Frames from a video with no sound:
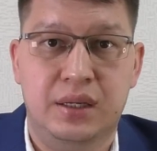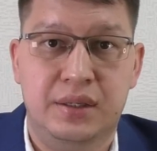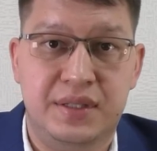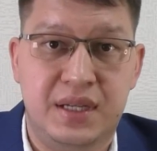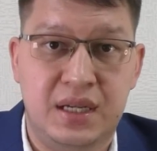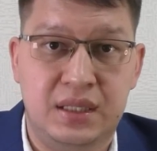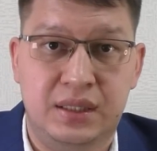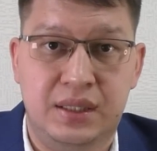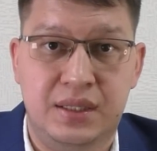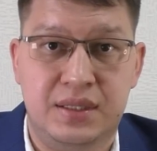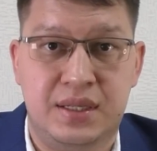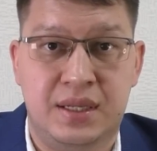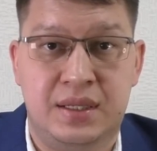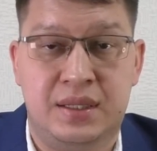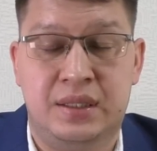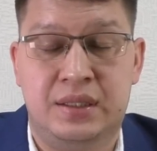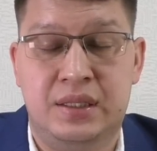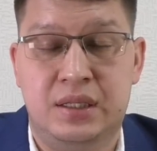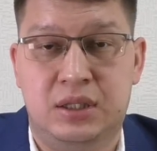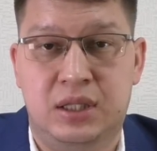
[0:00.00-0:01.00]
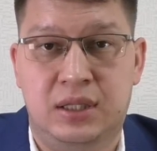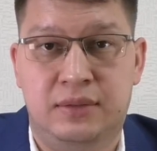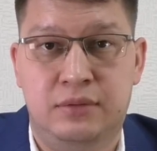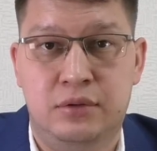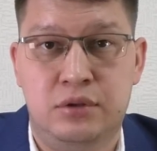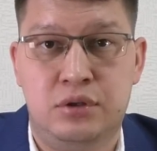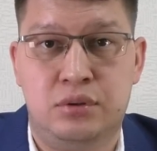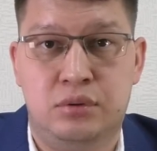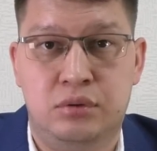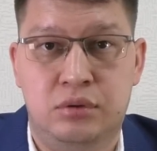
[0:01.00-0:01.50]
Делается это для того,
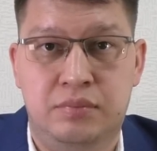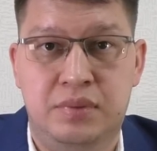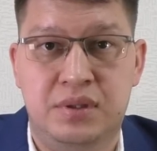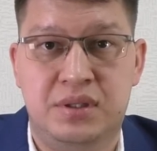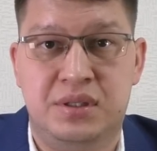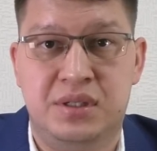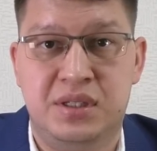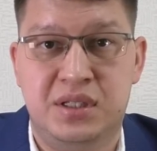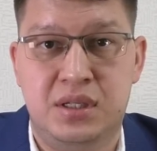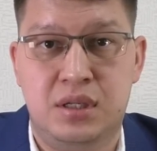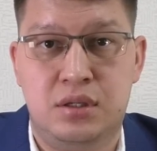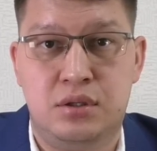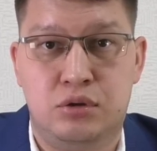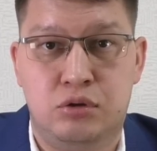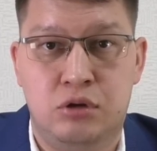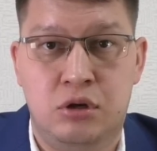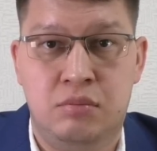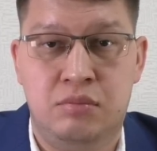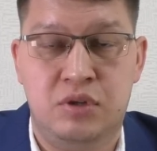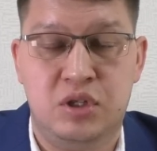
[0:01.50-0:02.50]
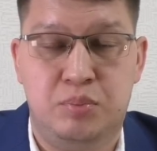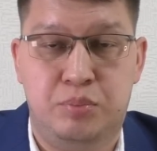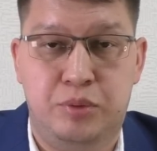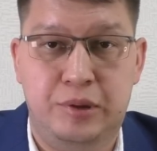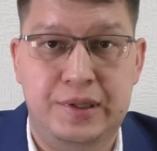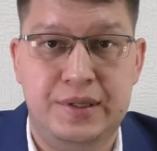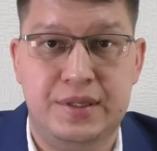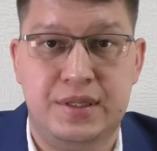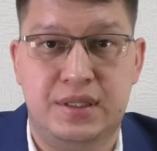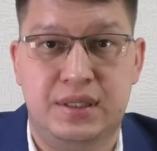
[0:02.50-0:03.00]
чтобы снизить стоимость
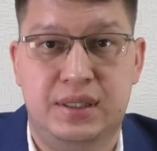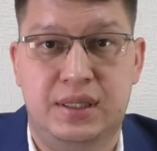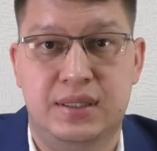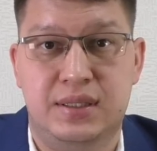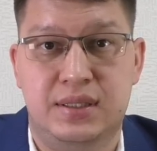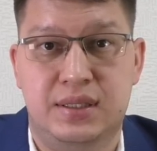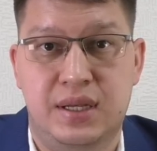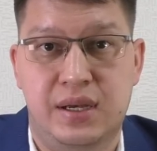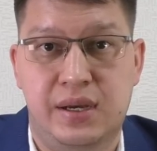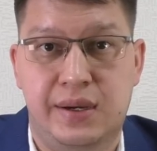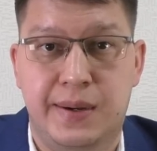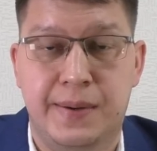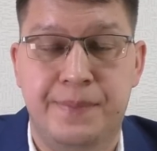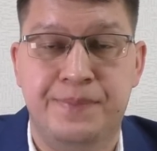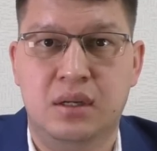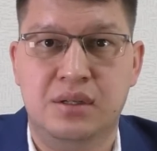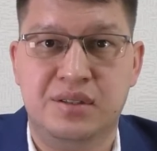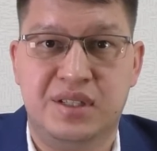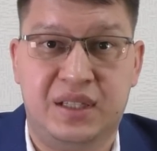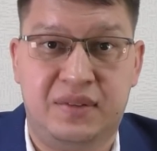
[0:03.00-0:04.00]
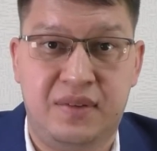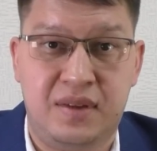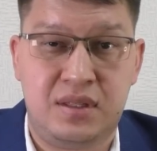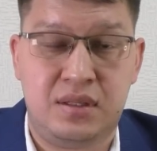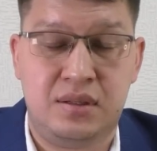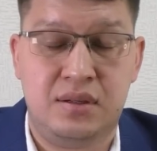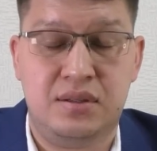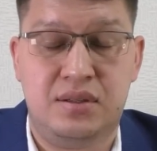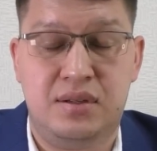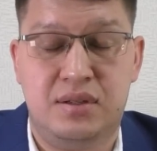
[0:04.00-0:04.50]
полиса ОСАГО.
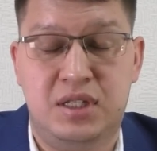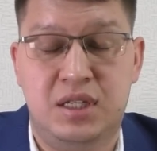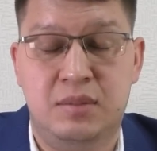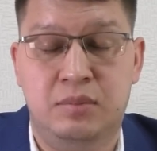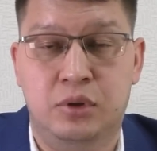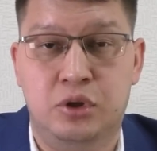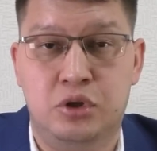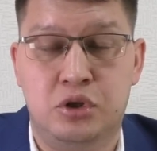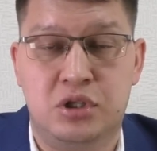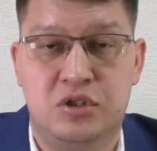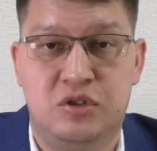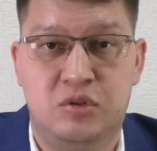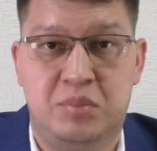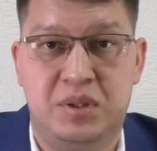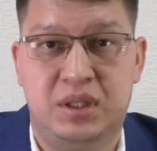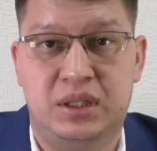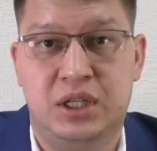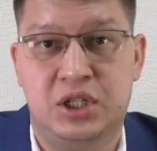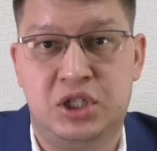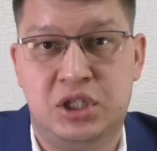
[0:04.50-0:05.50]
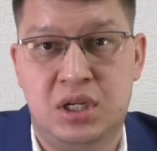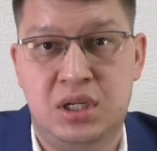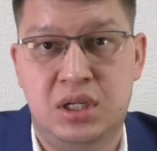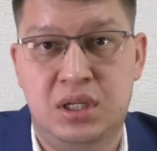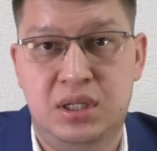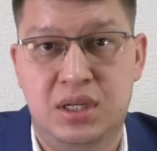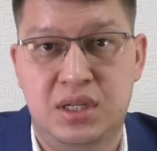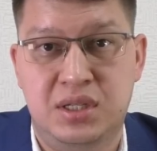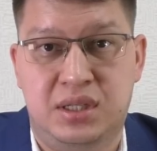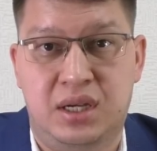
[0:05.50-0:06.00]
Соответственно, в сети множество предложений
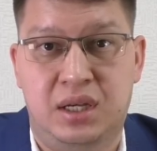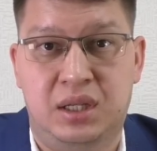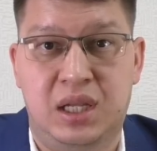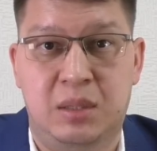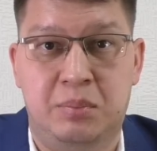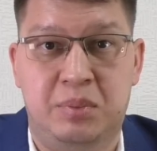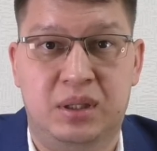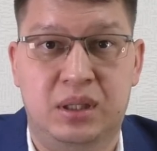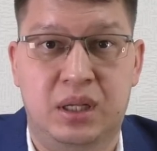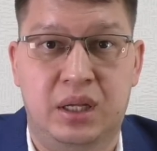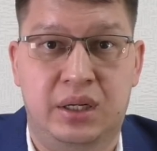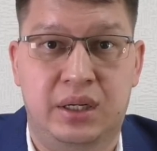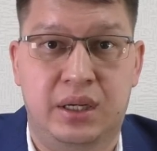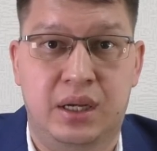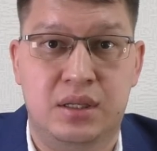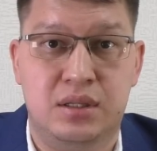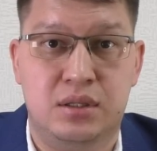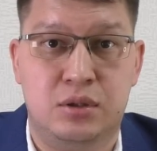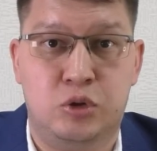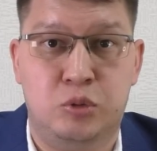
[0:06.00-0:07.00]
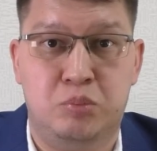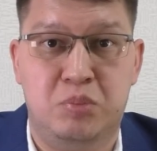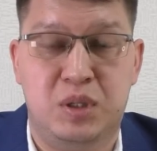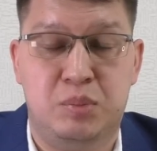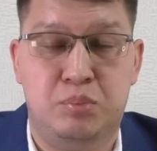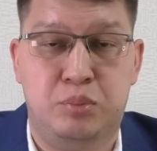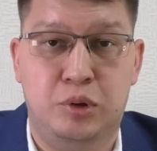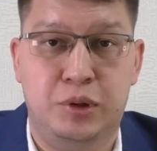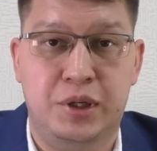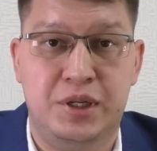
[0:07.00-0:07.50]
есть, когда предлагается купить
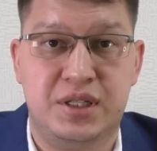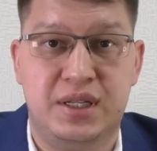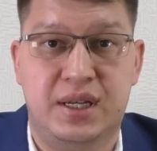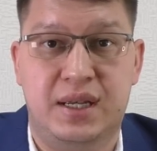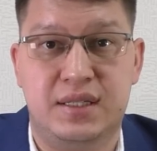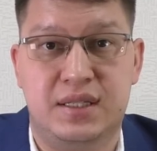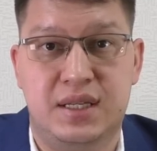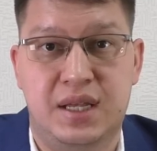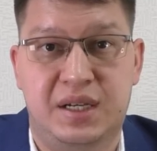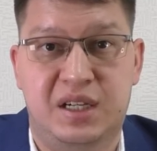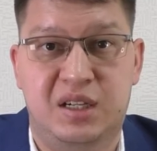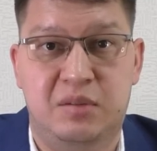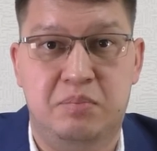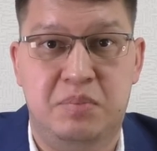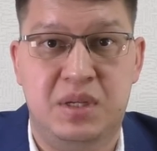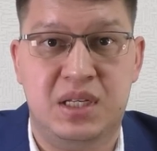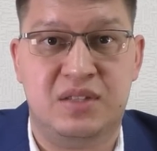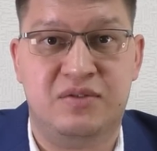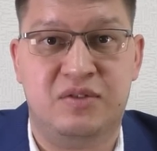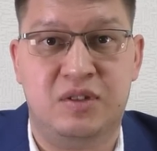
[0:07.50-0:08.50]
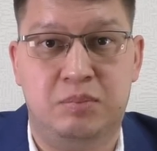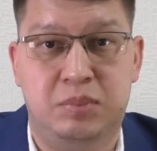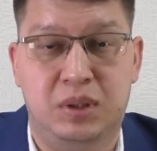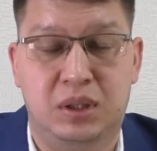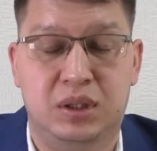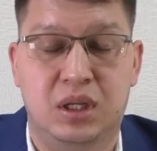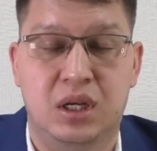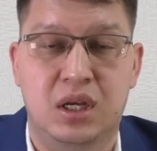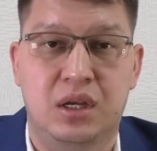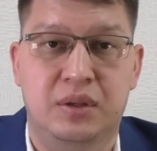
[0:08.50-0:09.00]
полис ОСАГО без выплат